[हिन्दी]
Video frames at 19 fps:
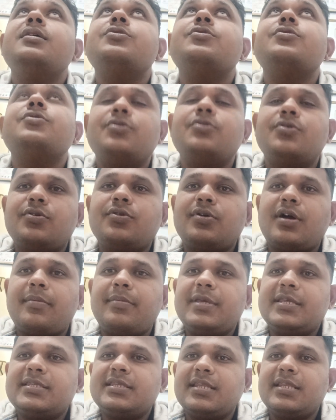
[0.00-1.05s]
तो
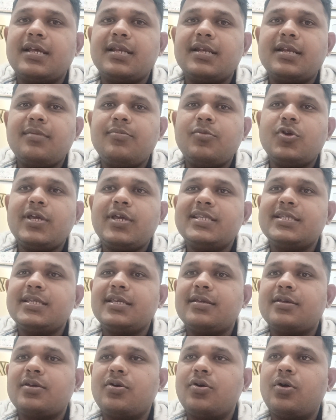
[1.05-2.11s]
अभी निकल रहे हैं हम लोग यहाँ
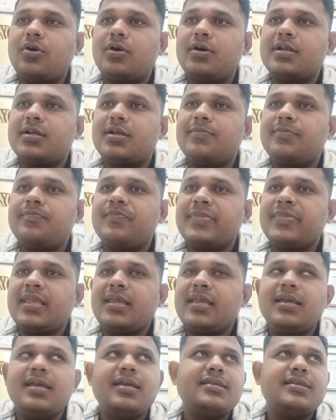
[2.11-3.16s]
से और
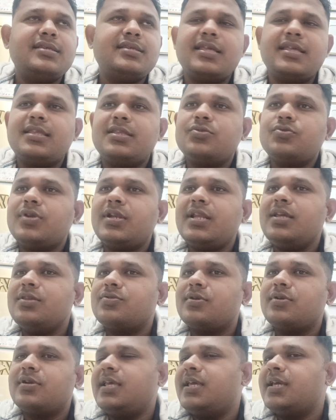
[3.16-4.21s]
ज़्यादा दूर नहीं
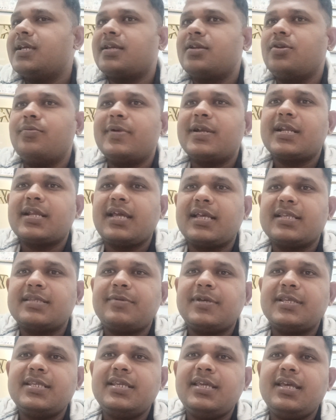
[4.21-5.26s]
थोड़ा एक किलोमीटर के
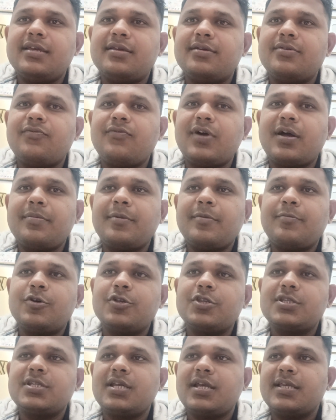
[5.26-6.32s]
आसपास ही है वहाँ पर
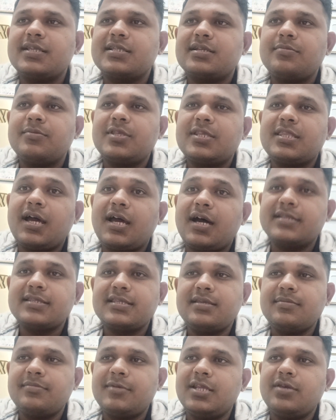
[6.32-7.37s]
बहुत अच्छा आइसक्रीम देता है
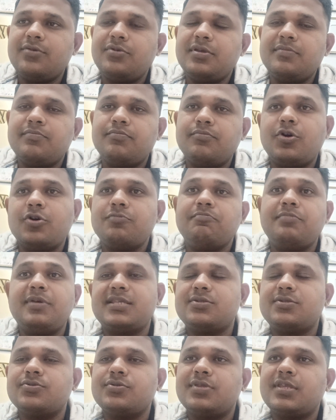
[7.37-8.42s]
हाथ से बनी हुई बहुत
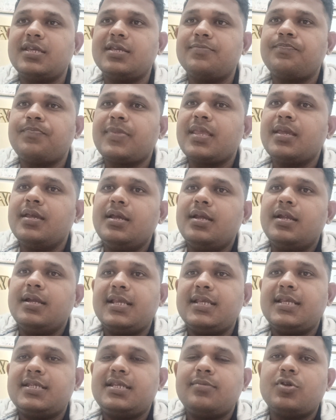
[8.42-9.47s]
बेस्ट होती है
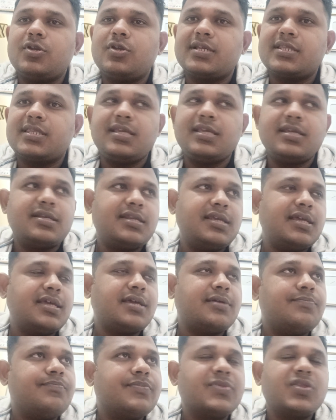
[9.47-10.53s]
टेस्टी वो लगती है ठीक
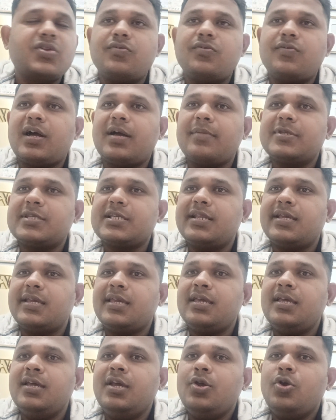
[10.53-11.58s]
है तो वहाँ पे
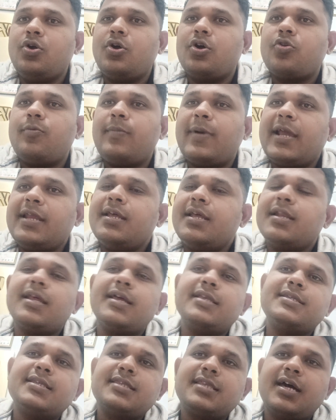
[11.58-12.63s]
चलेंगे और वो भाई ना
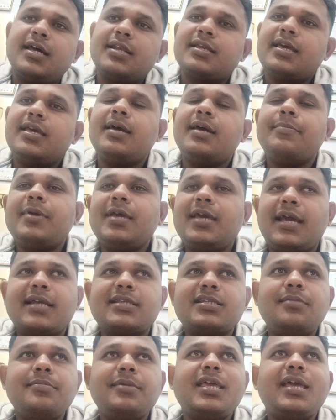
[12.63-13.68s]
राजस्थान गए यहाँ पे
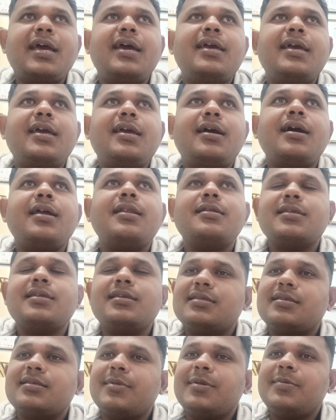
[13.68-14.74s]
एक्चुअल में क्या है यार
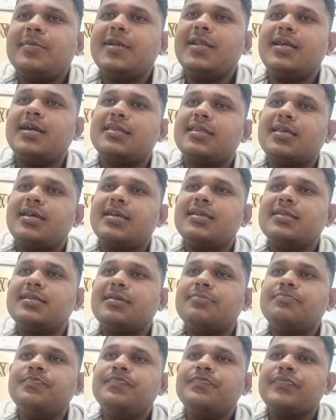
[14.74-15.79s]
ये समझ में नहीं आता है कि
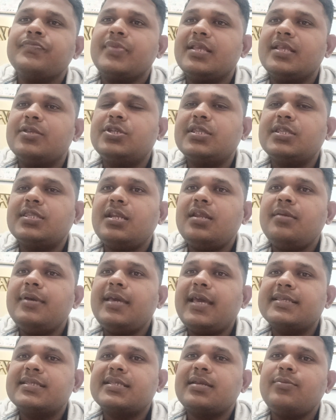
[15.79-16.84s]
सब जितने भी
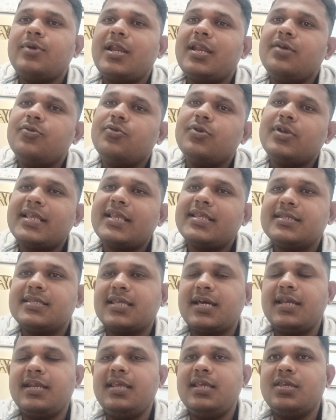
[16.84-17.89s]
आइसक्रीम वाले हैं वो
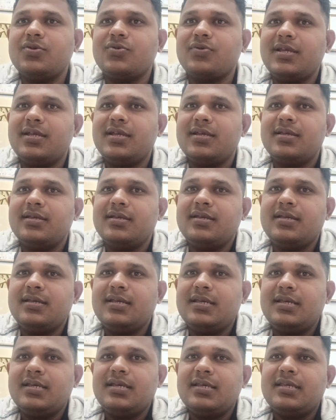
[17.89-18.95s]
राजस्थानी क्यों हैं
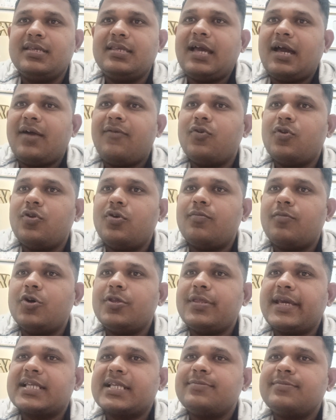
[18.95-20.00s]
या वो लोग
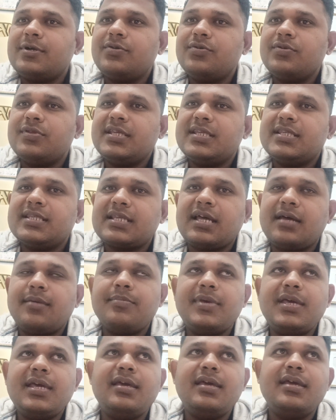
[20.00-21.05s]
बहुत एक्सपर्ट होते हैं इस
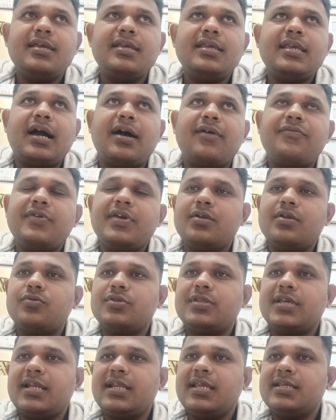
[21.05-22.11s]
काम में या फिर
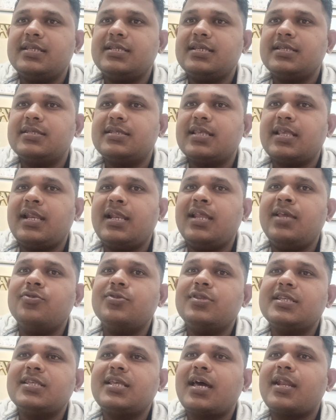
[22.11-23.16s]
उधर ये चीज़ चल नहीं
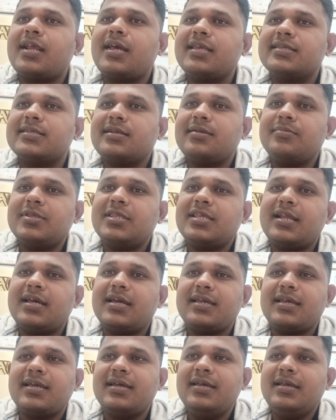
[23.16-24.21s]
होती सारा आइसक्रीम इधर
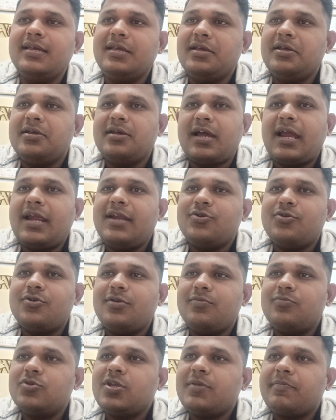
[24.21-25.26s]
आ गया आई डोंट
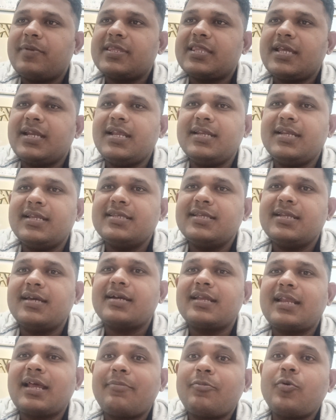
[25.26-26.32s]
नो मुझे पता नहीं रीज़न
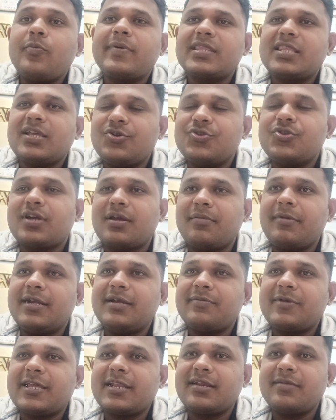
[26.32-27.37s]
अगर आपको पता हो तो
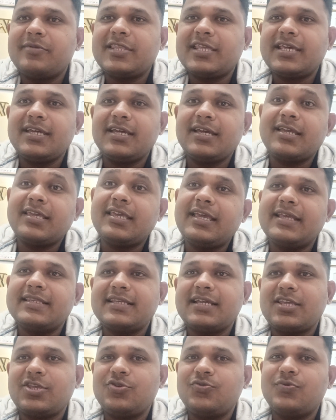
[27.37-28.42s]
कमेंट करके बताइएगा कि
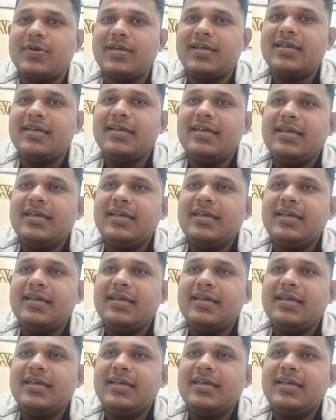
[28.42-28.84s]
ऐसा क्यों है